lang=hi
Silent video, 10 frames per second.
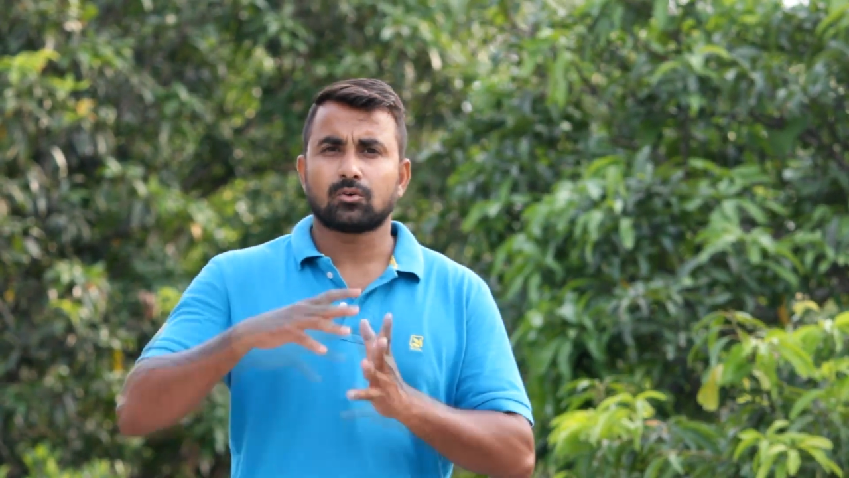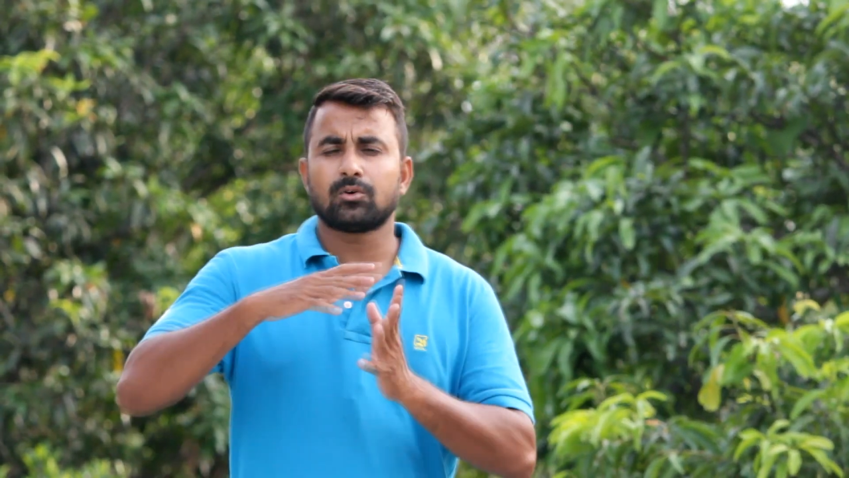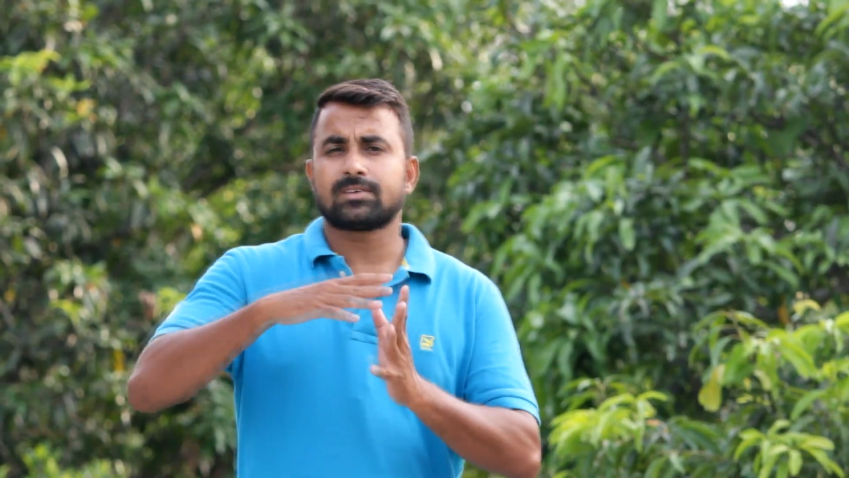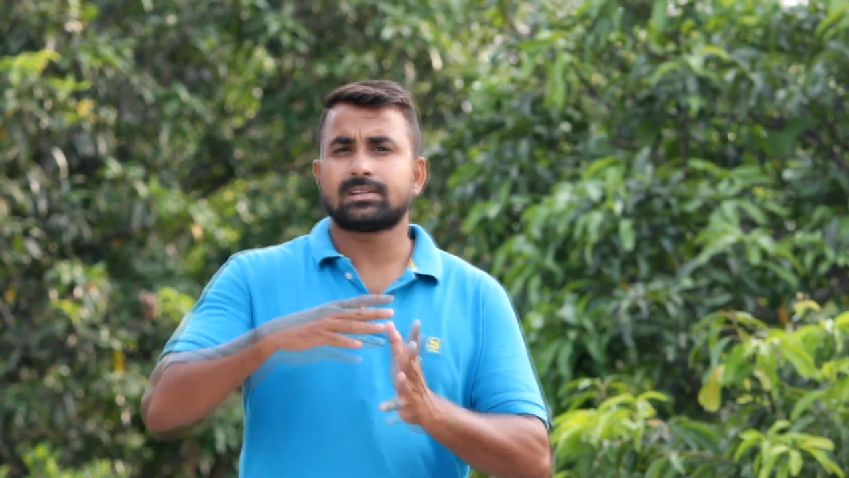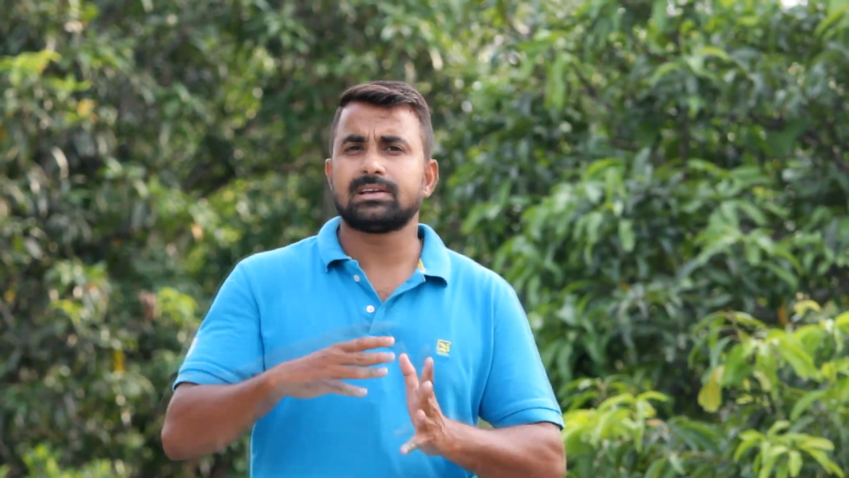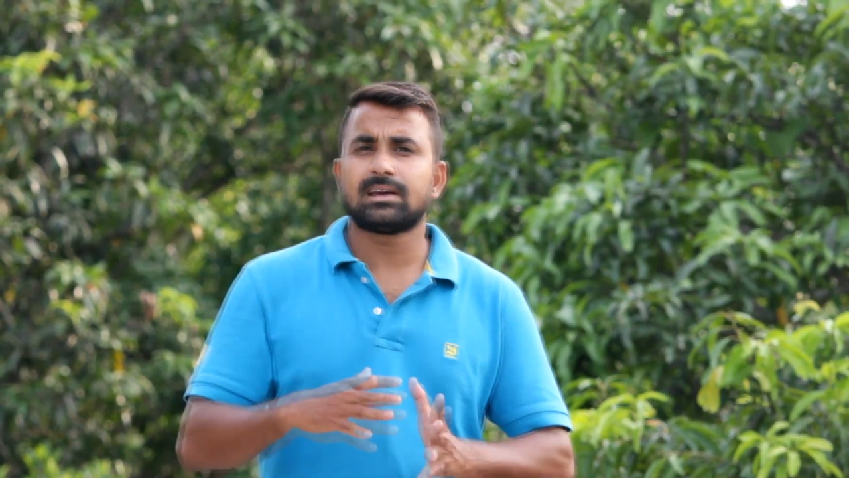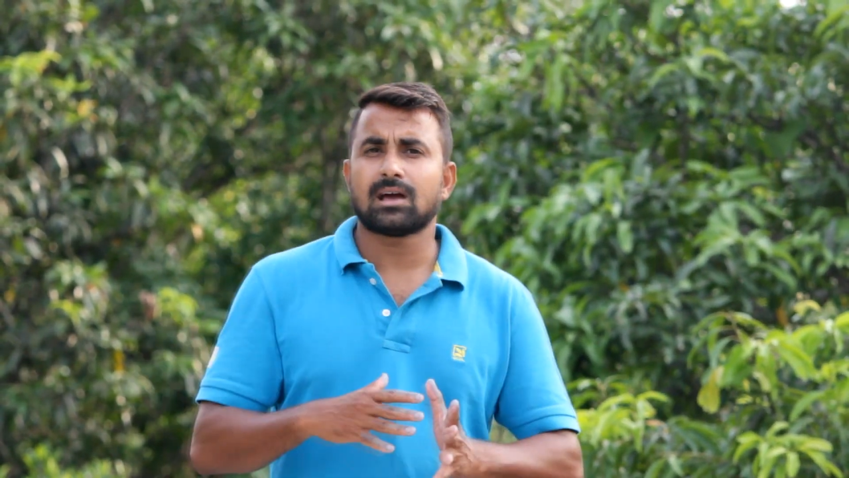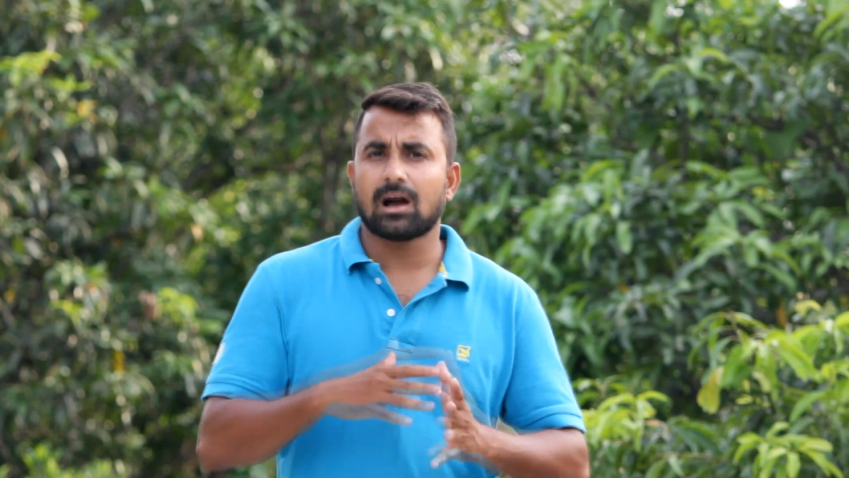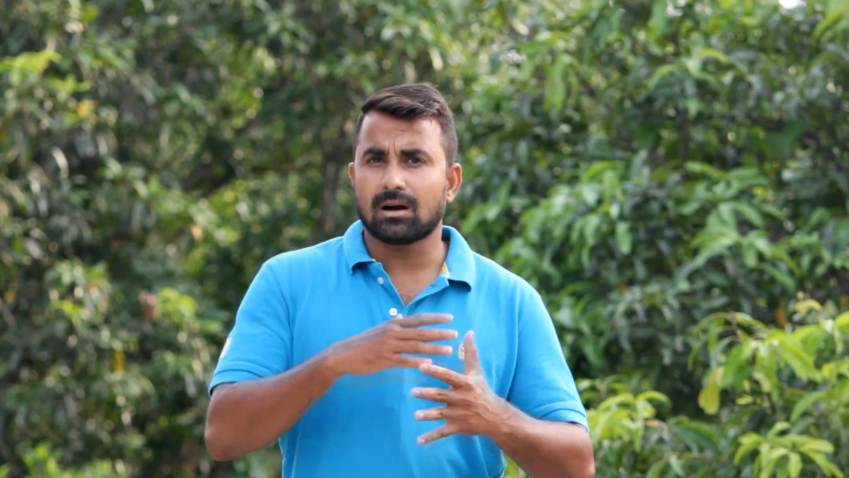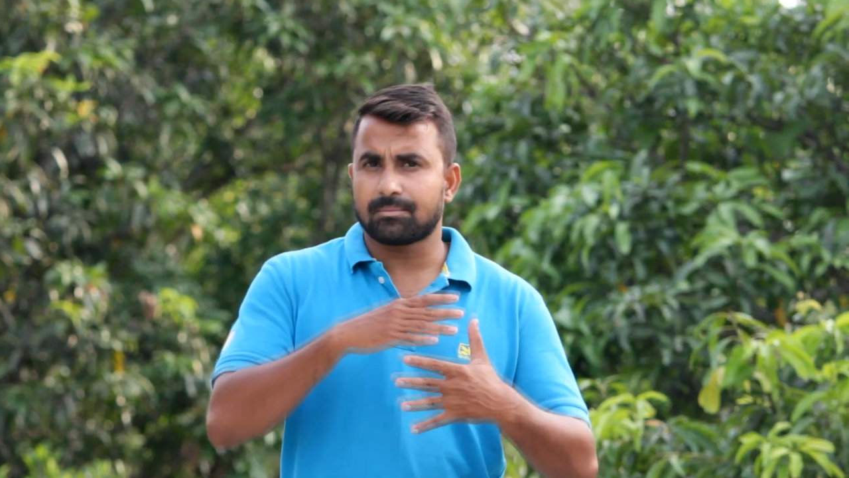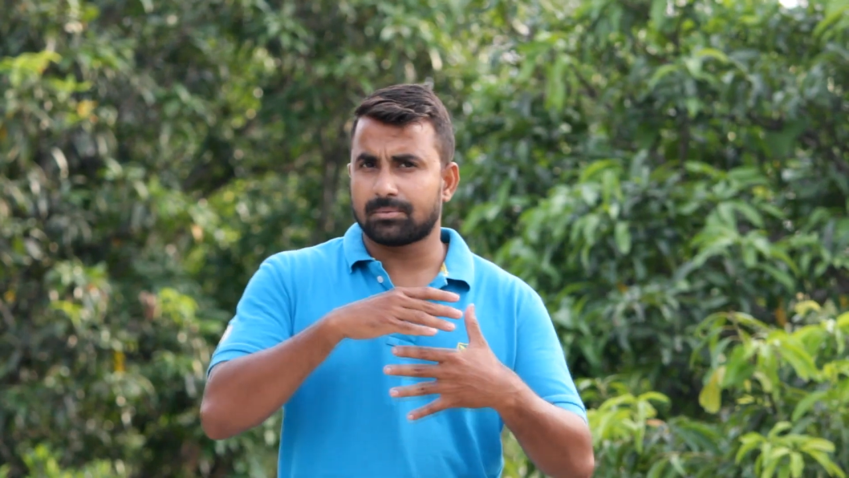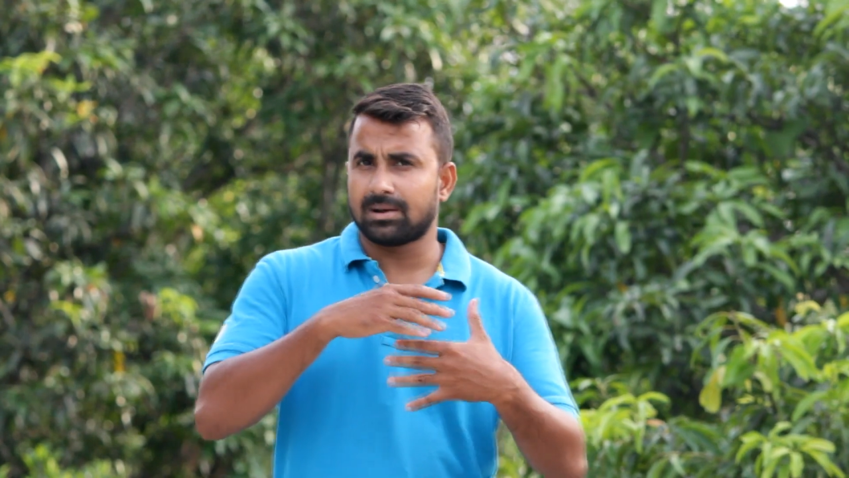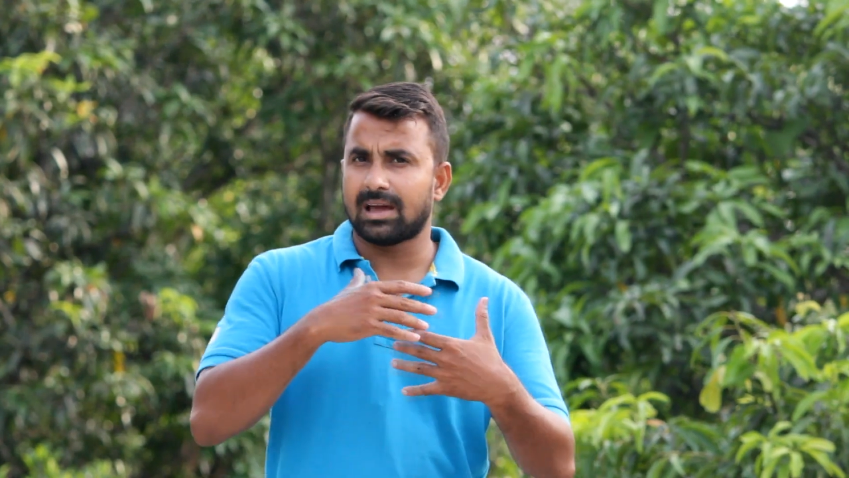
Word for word: तो इसलिए आप